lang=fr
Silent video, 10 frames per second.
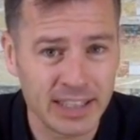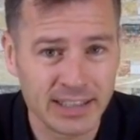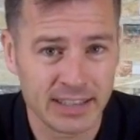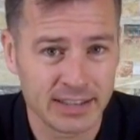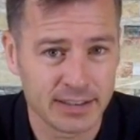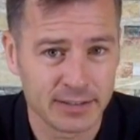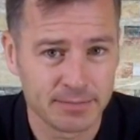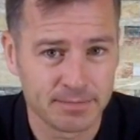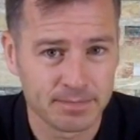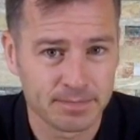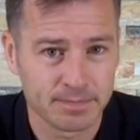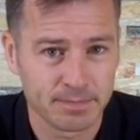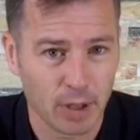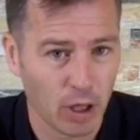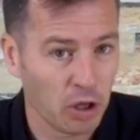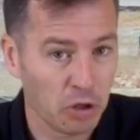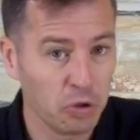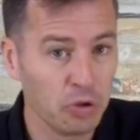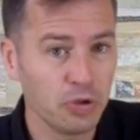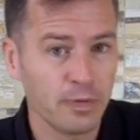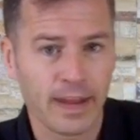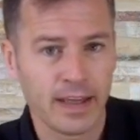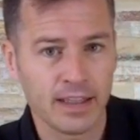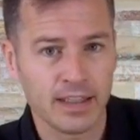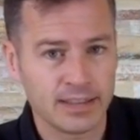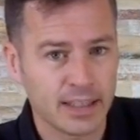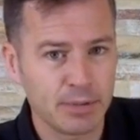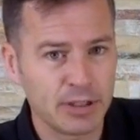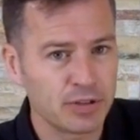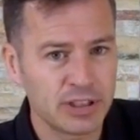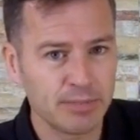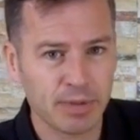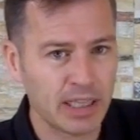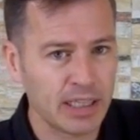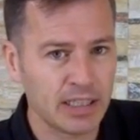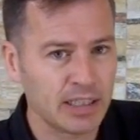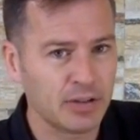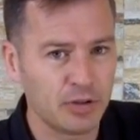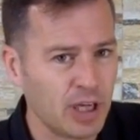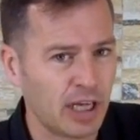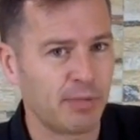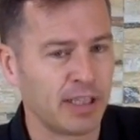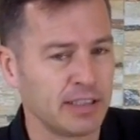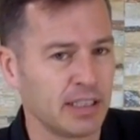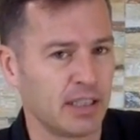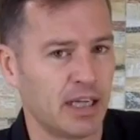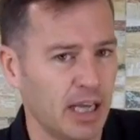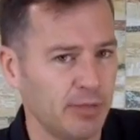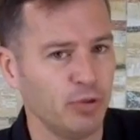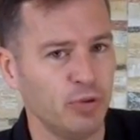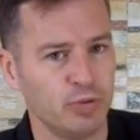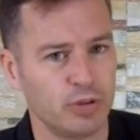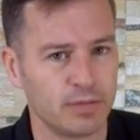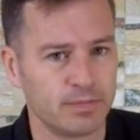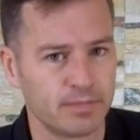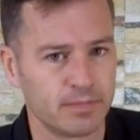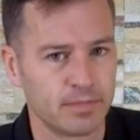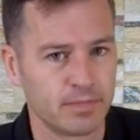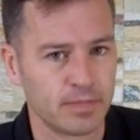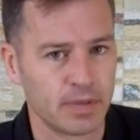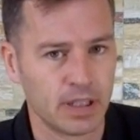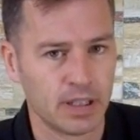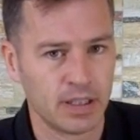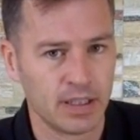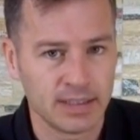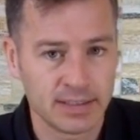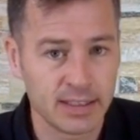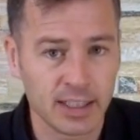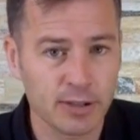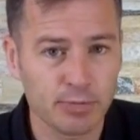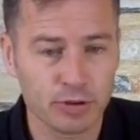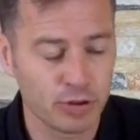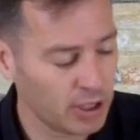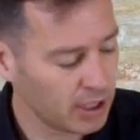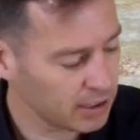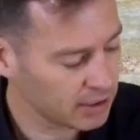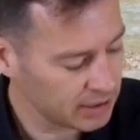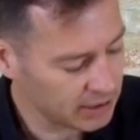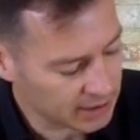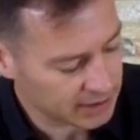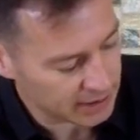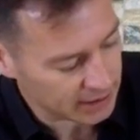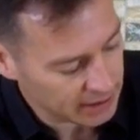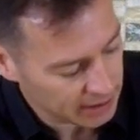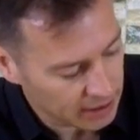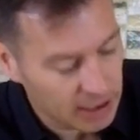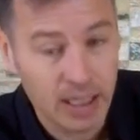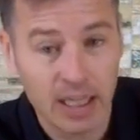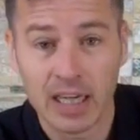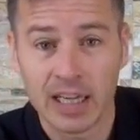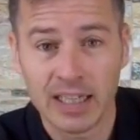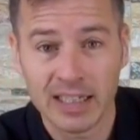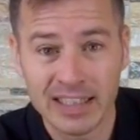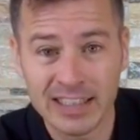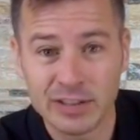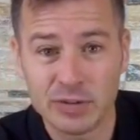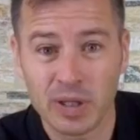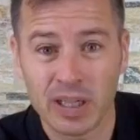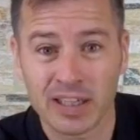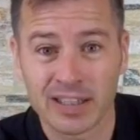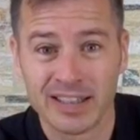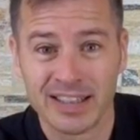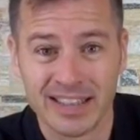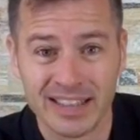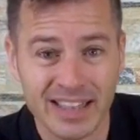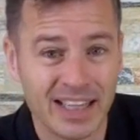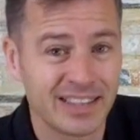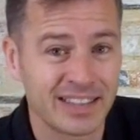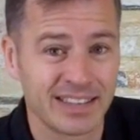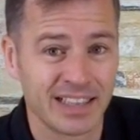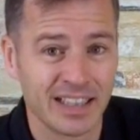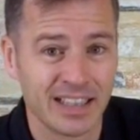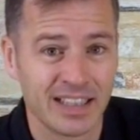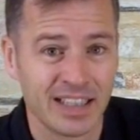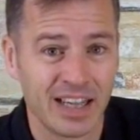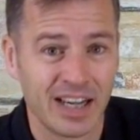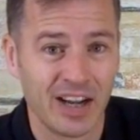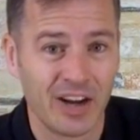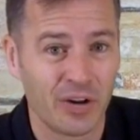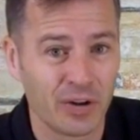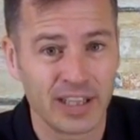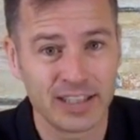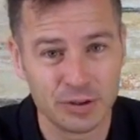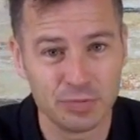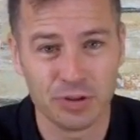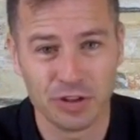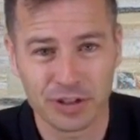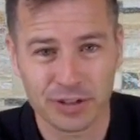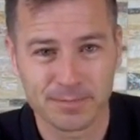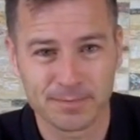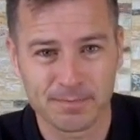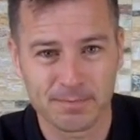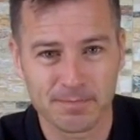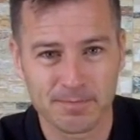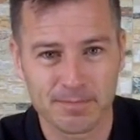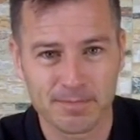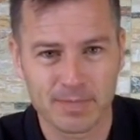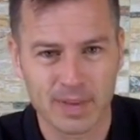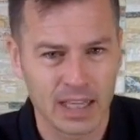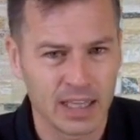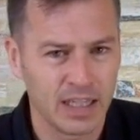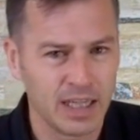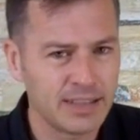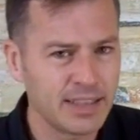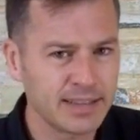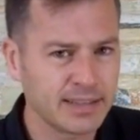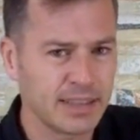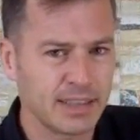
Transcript: et d'Agnès. Eux, ils habitent aussi près de l'Allemagne, à Mulhouse. C'est d'ailleurs pour cela qu'il est écrit Histoire d'Alsaciens en quête du bonheur. L'Alsace,